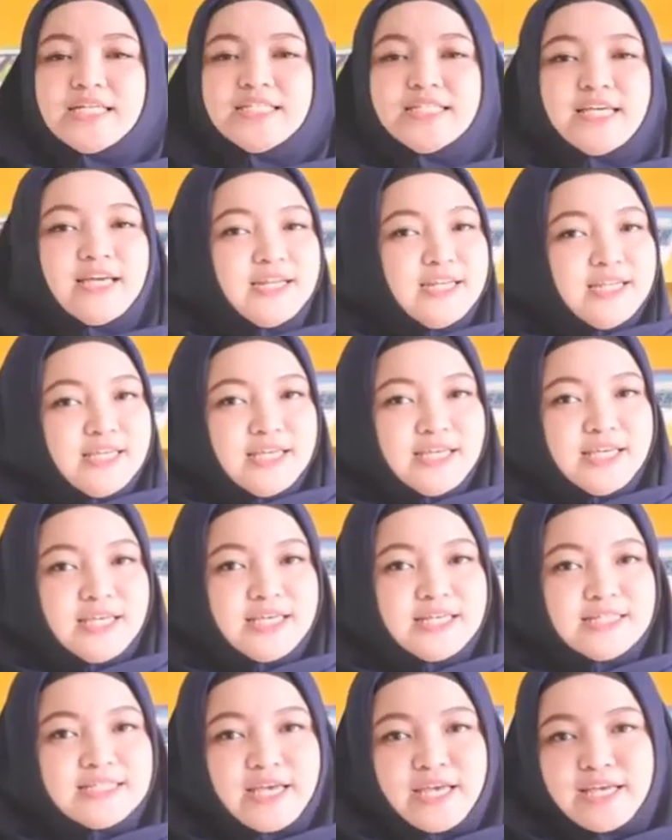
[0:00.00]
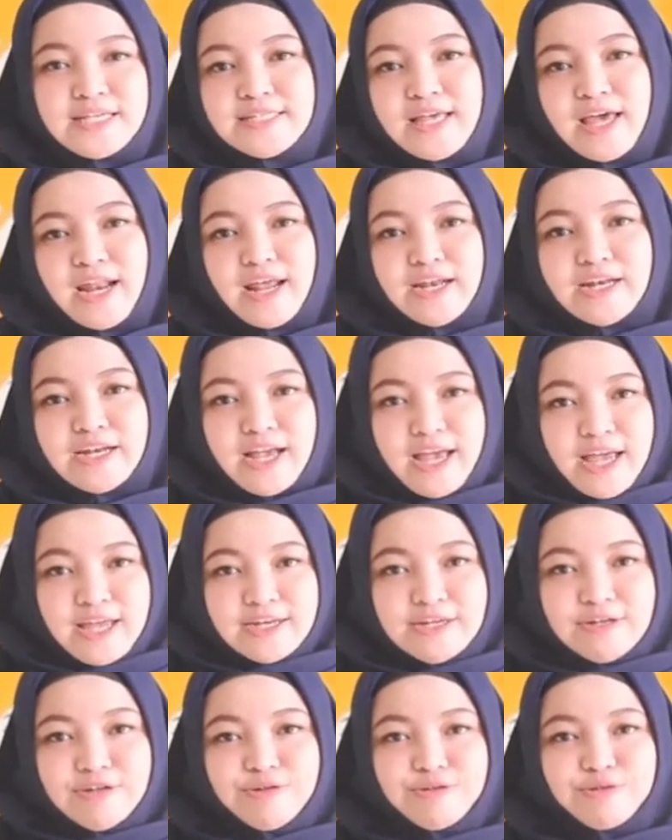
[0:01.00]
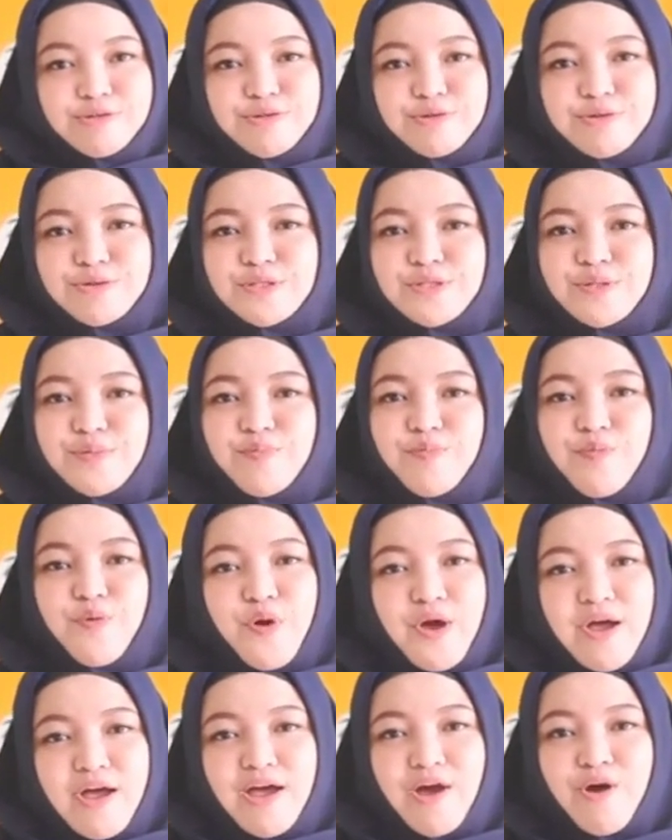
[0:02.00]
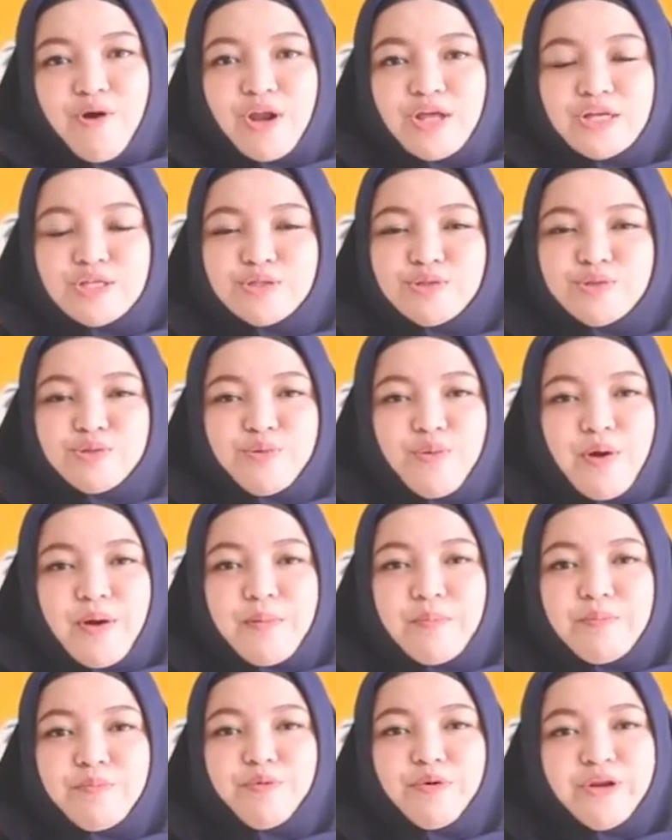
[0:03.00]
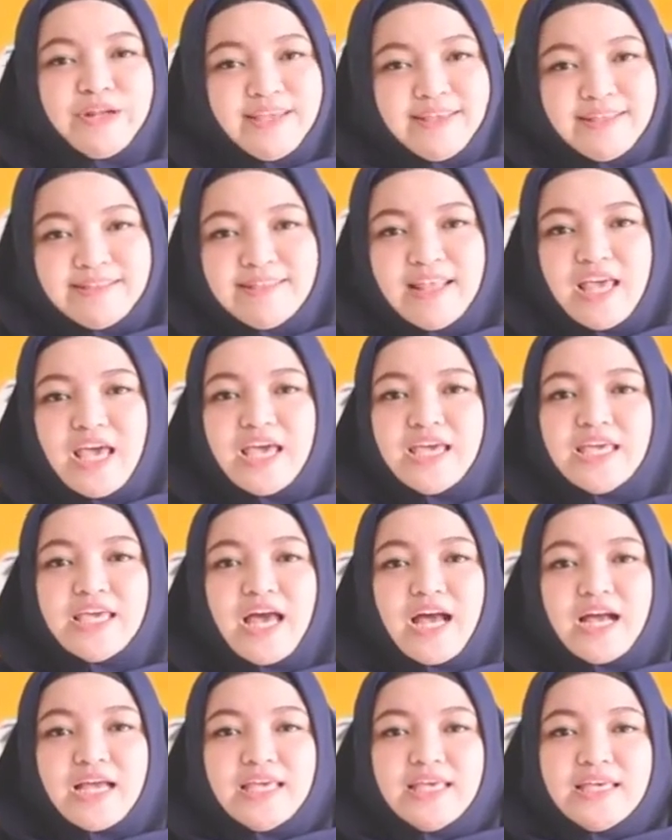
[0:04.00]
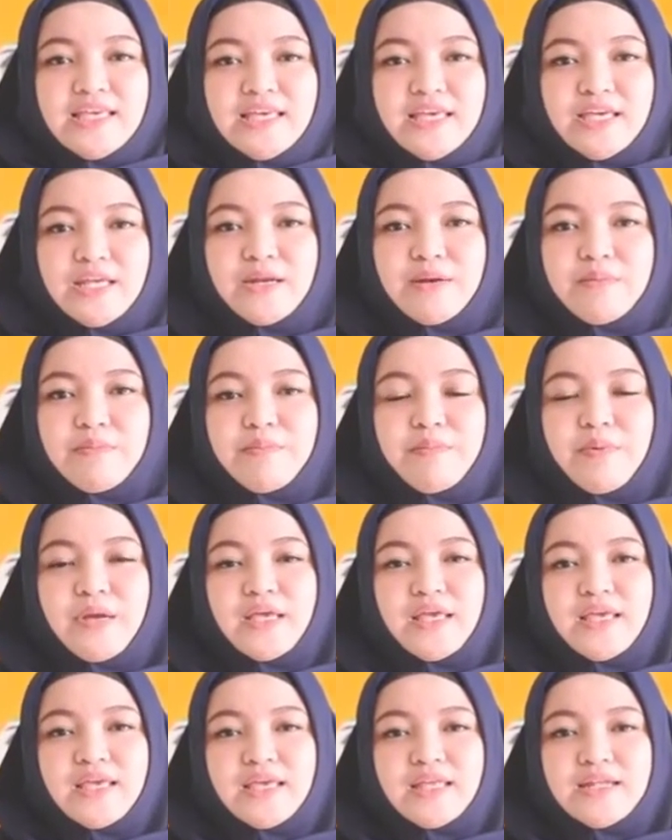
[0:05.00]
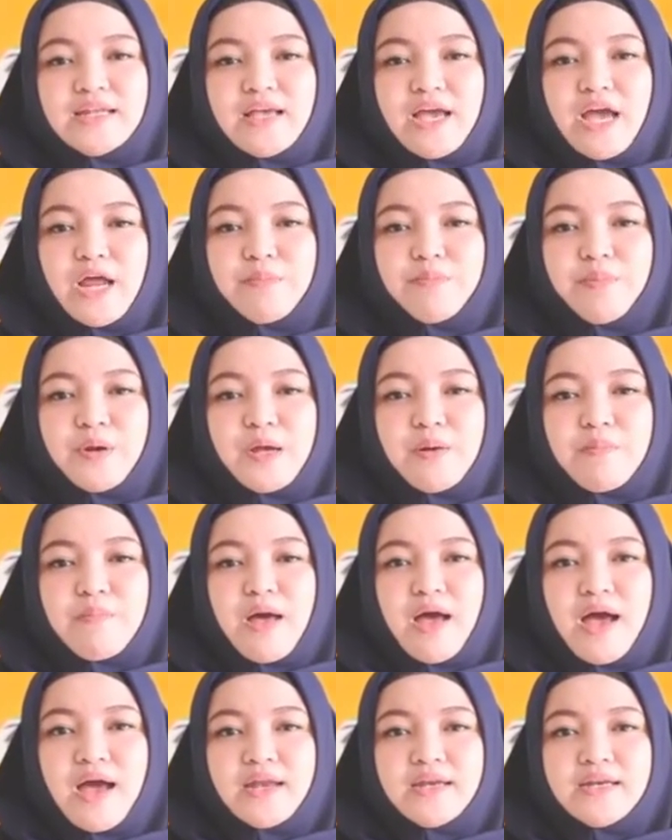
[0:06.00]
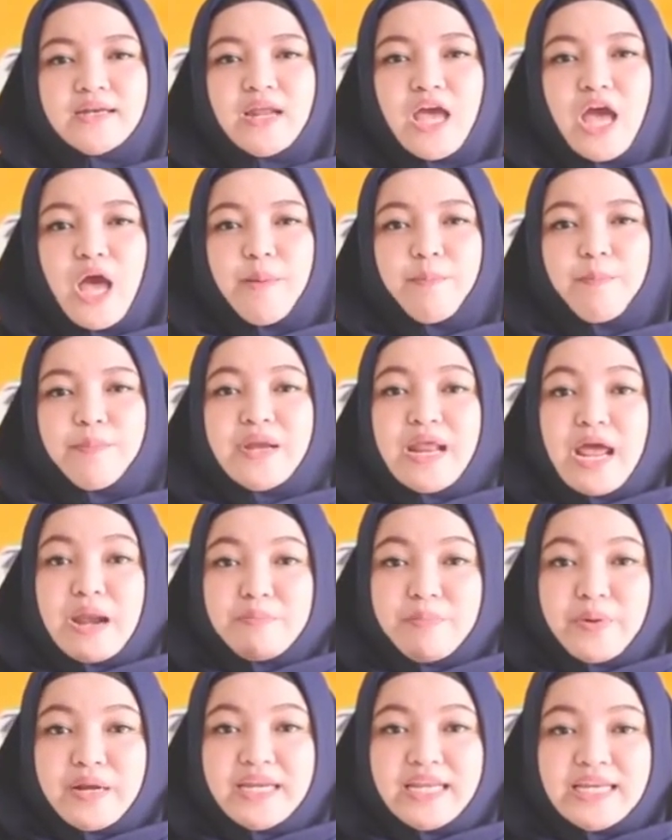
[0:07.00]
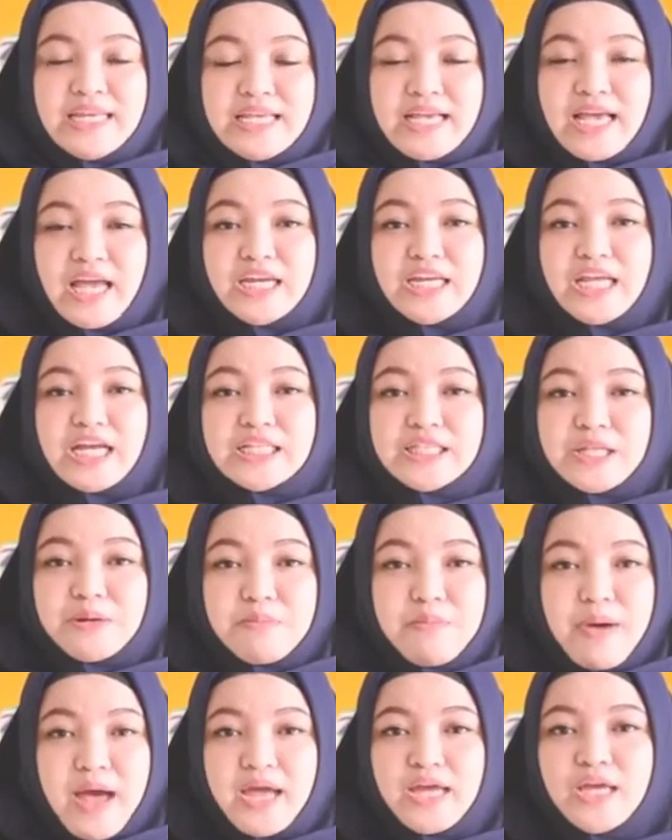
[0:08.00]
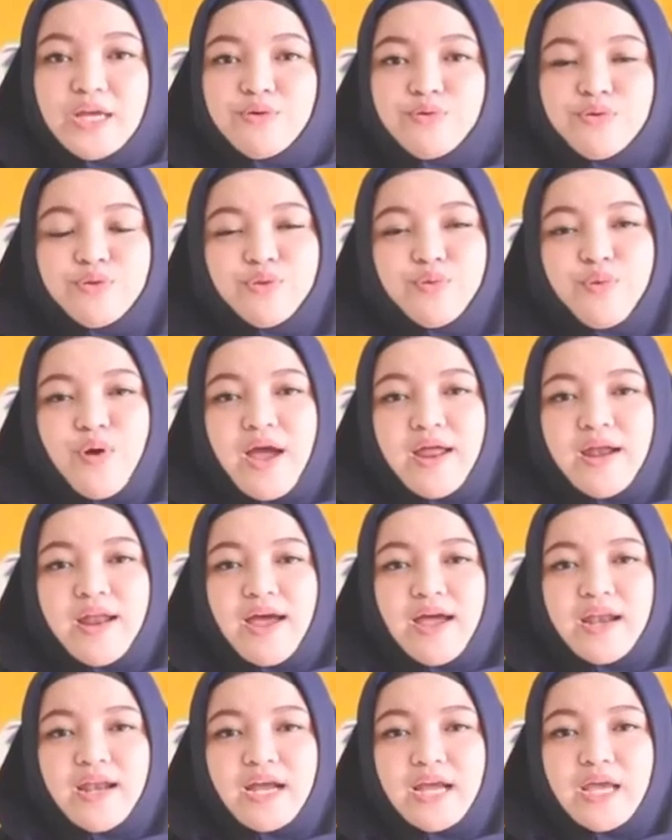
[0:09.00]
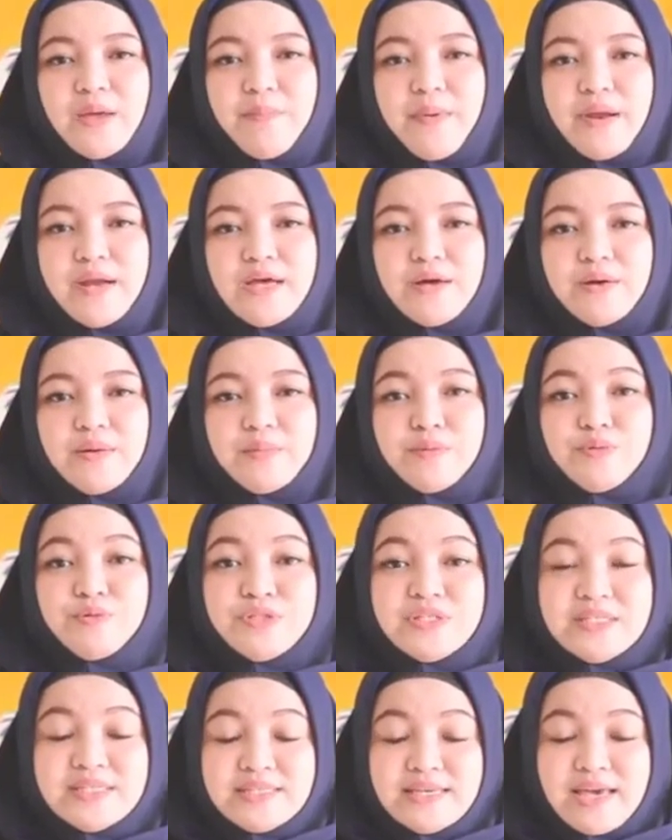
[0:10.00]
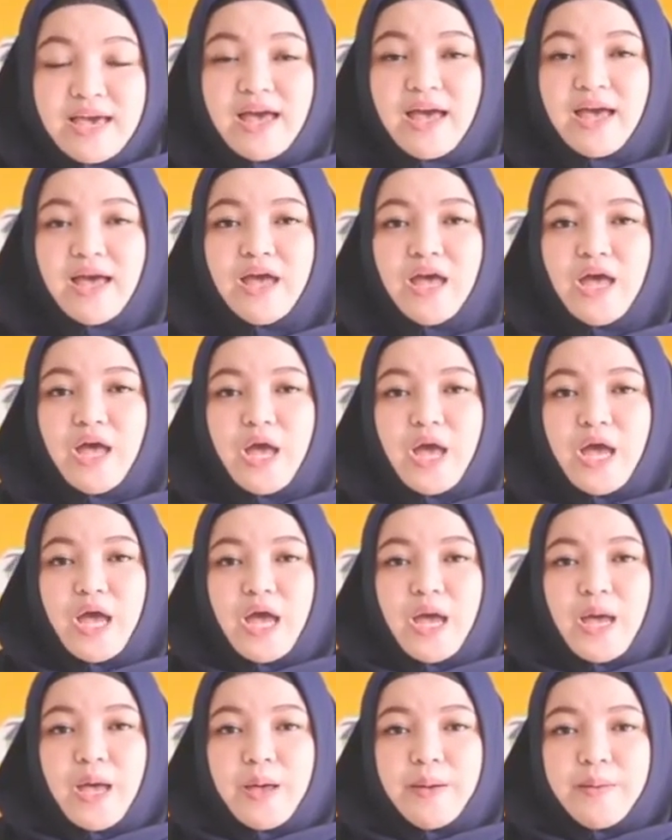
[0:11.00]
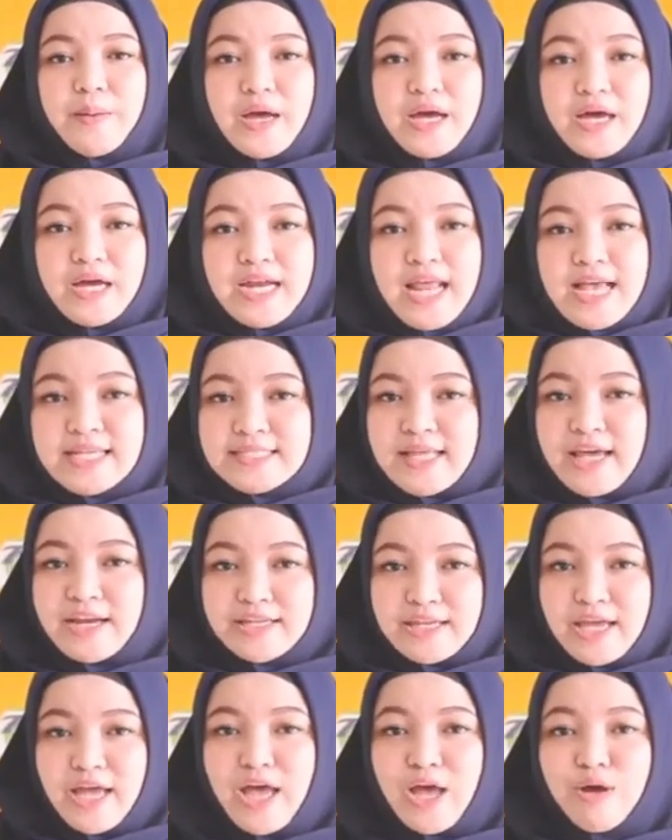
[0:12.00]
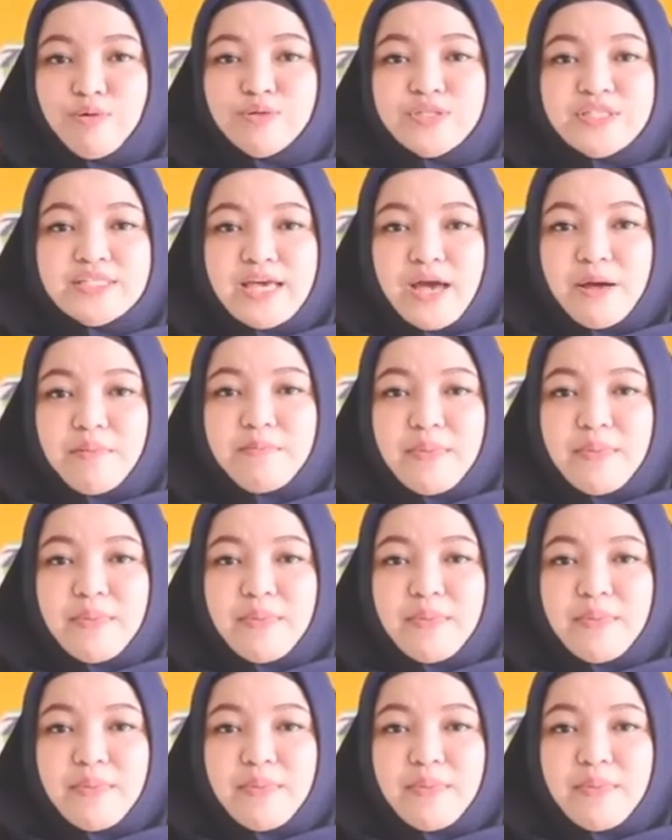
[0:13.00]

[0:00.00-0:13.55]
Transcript: jadi saya sarankan untuk semua orang tua murid yang ingin menginginkan perkembangan dan pendidikan yang terbaik untuk anak-anaknya pada usia uh, dasarnya, usia